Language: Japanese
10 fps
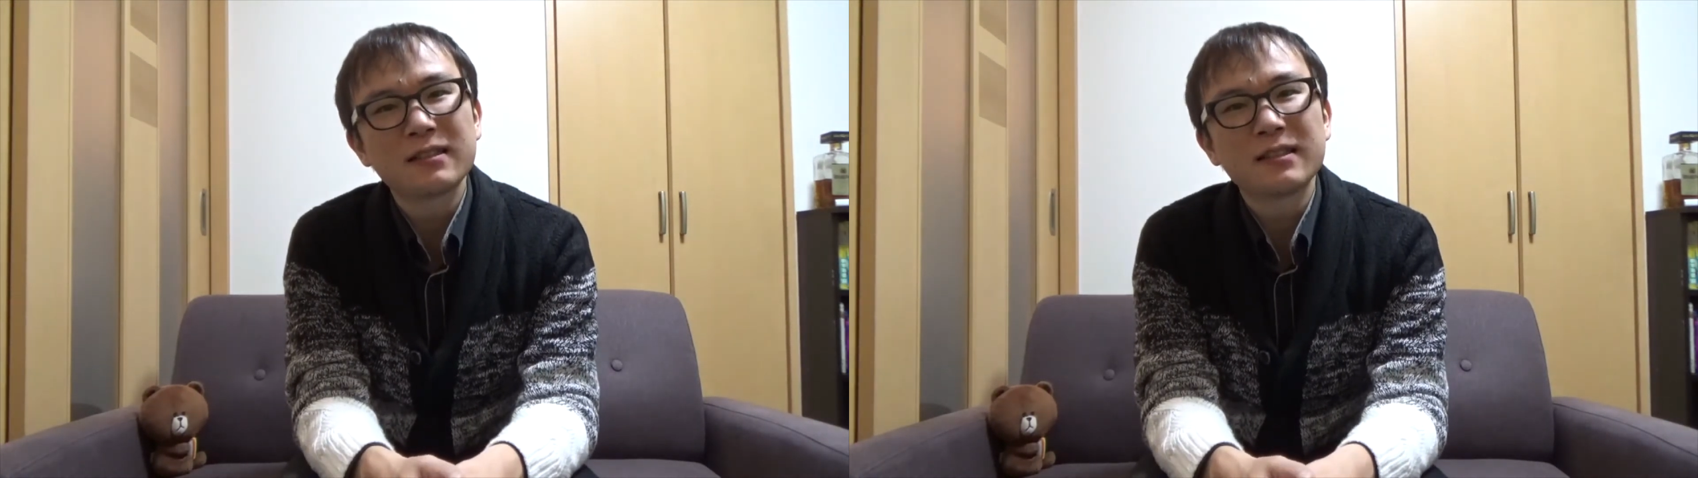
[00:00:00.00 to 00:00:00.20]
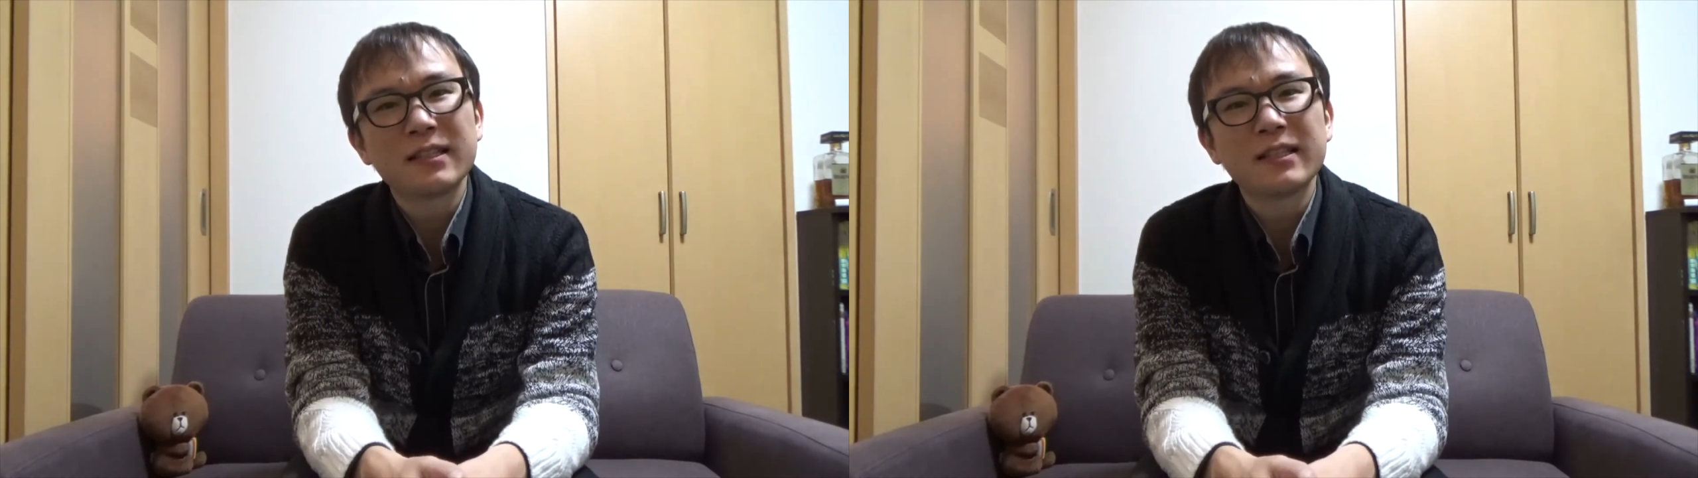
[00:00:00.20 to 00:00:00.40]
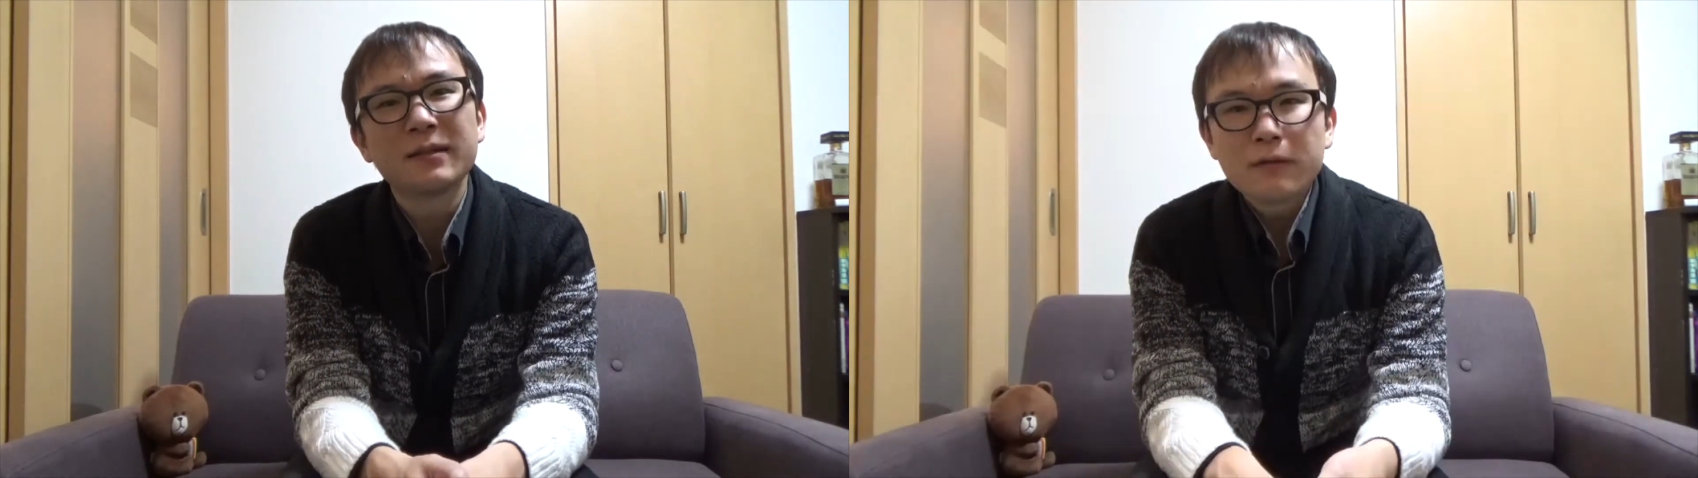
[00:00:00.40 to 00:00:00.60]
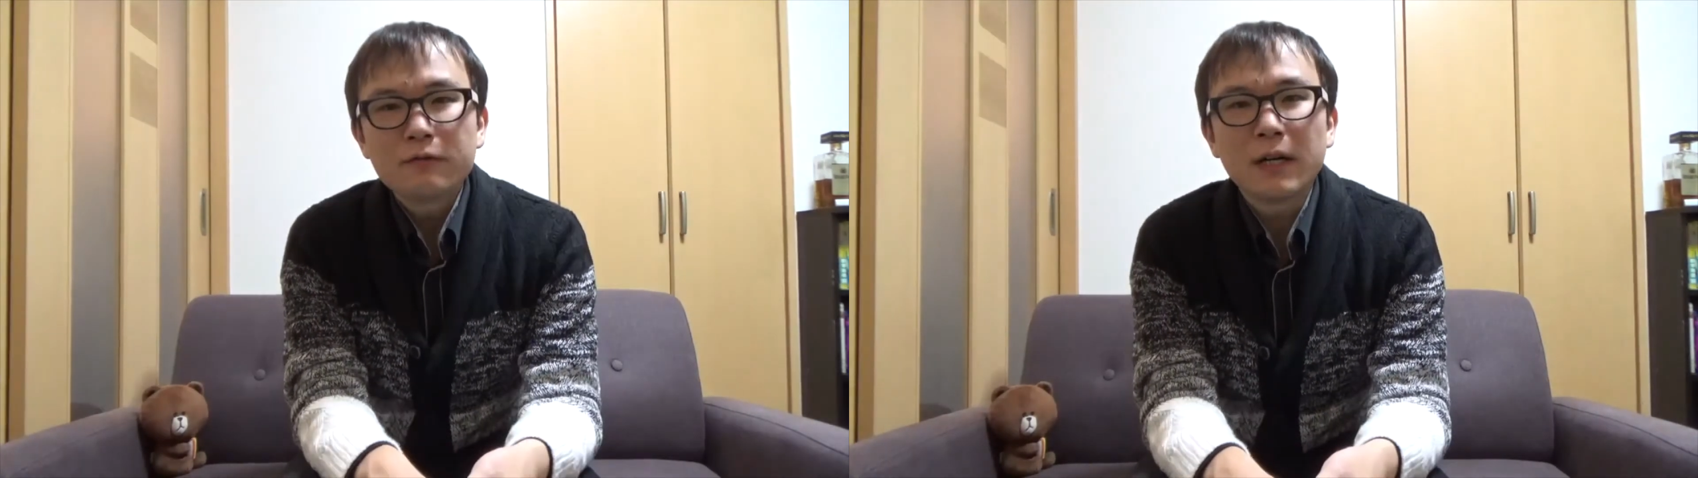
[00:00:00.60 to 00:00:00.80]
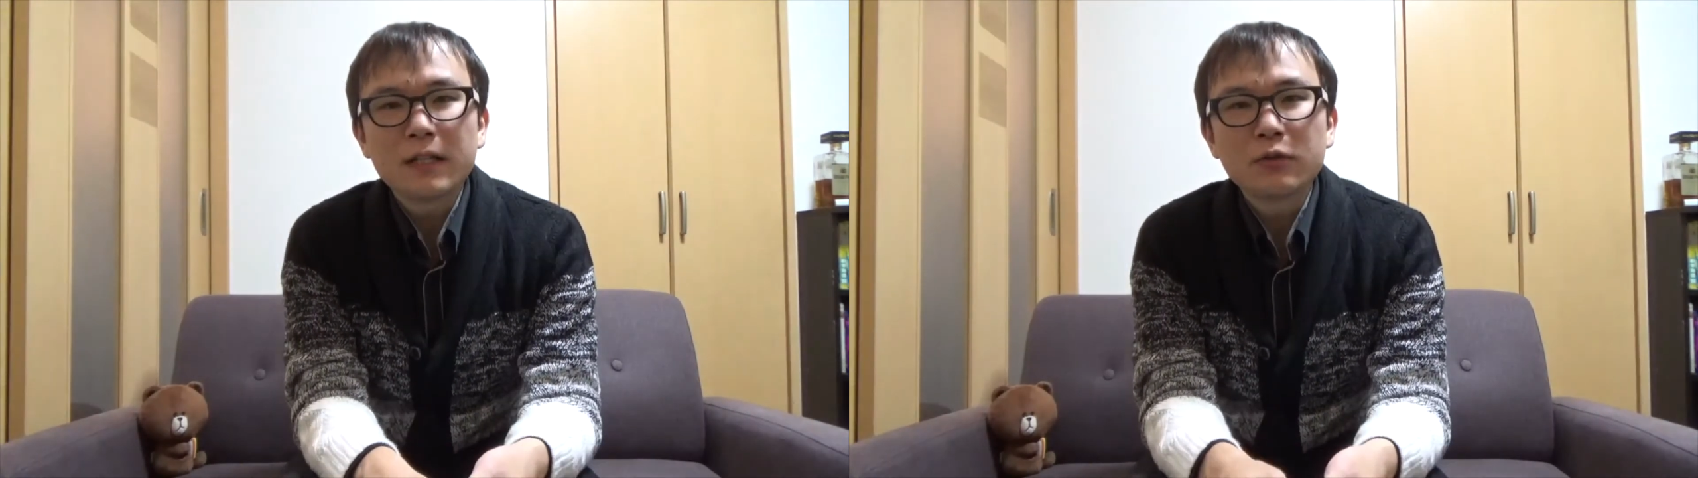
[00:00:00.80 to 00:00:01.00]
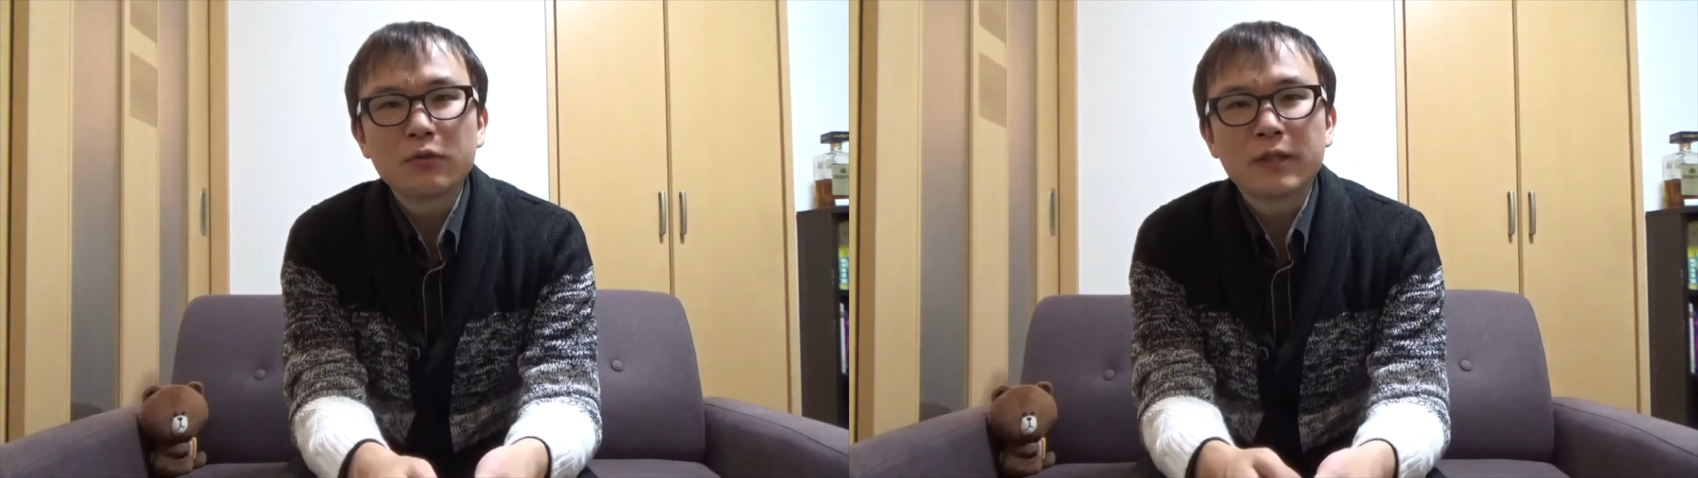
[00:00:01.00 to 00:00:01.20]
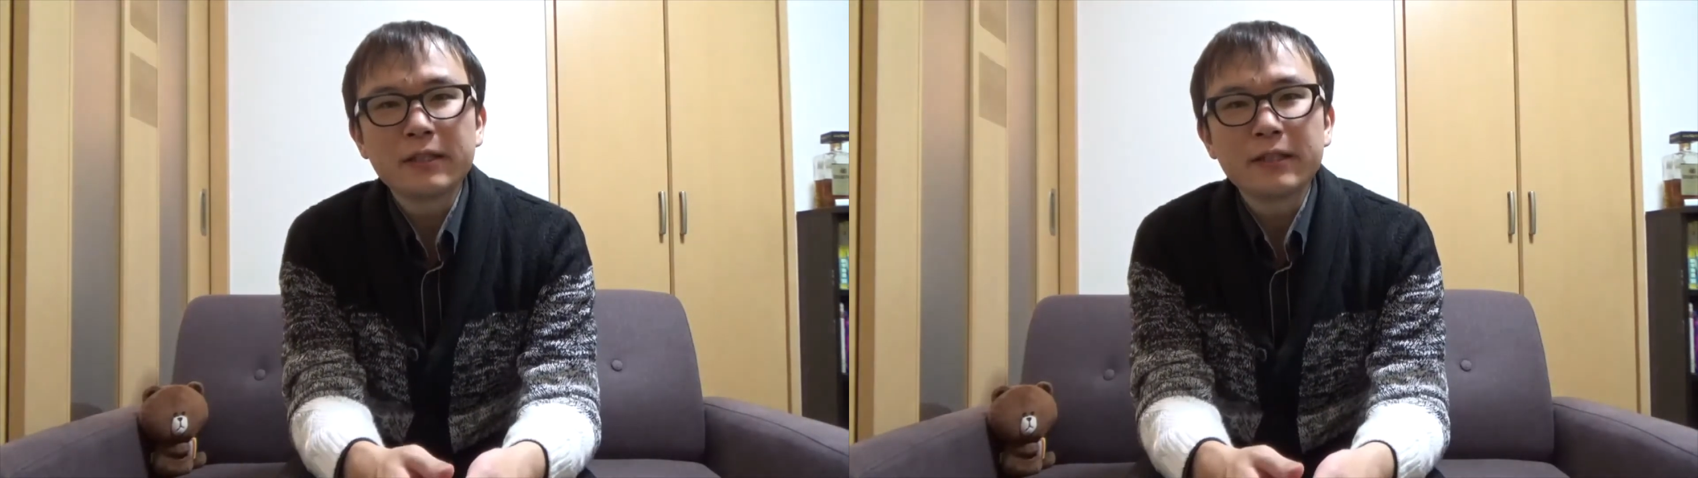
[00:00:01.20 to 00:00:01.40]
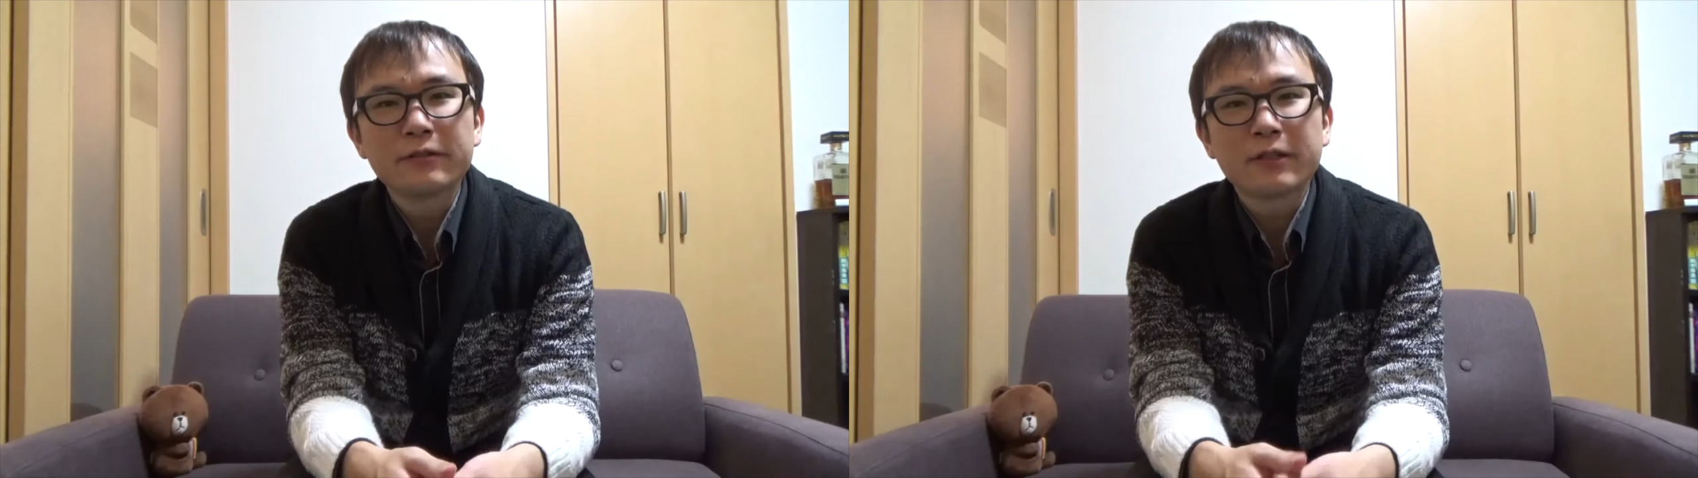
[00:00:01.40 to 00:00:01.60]
て割と出て
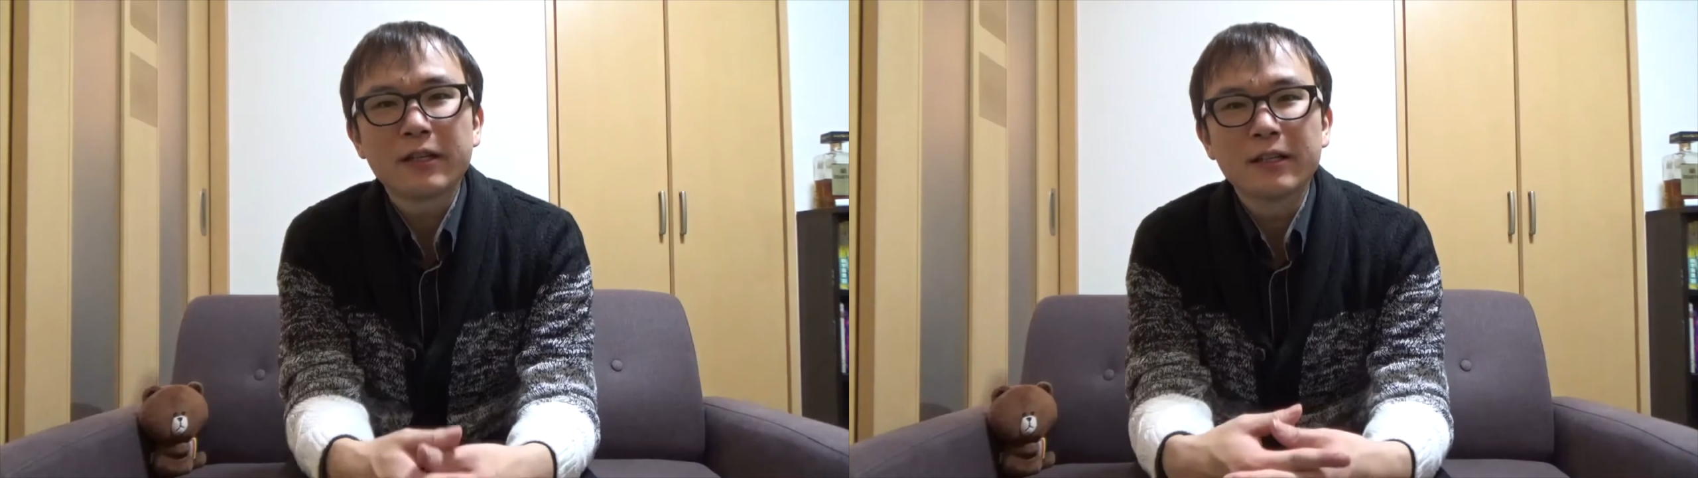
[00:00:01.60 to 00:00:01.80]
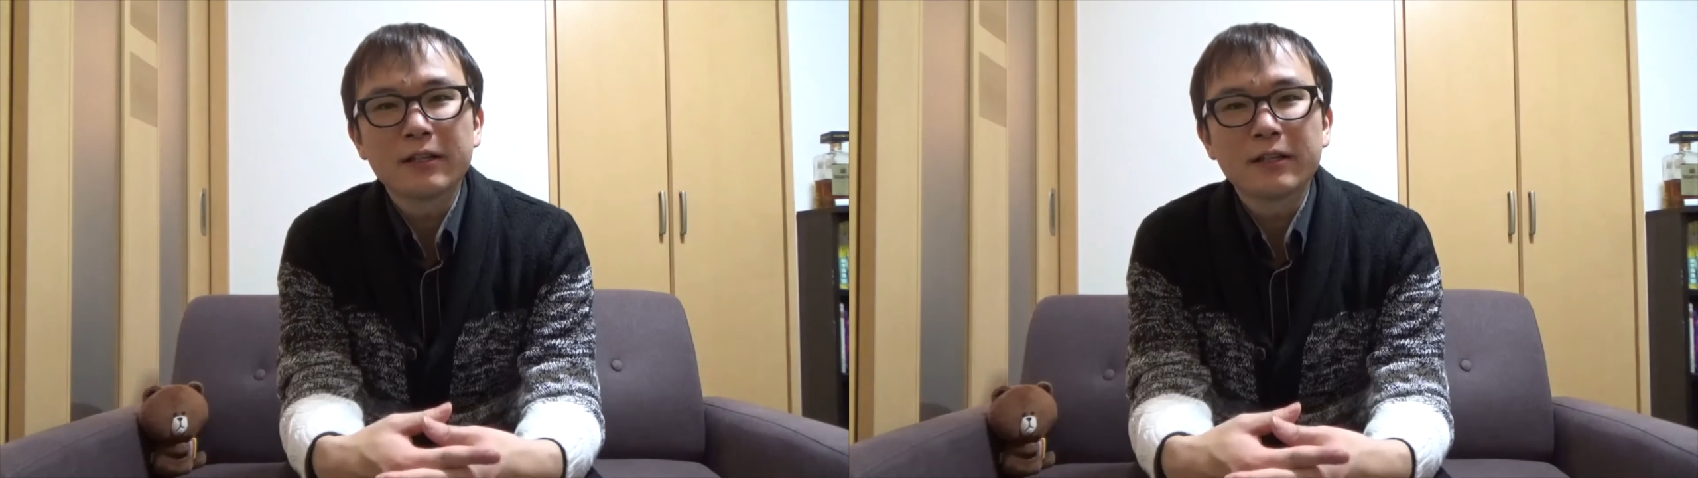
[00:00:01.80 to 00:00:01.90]
るから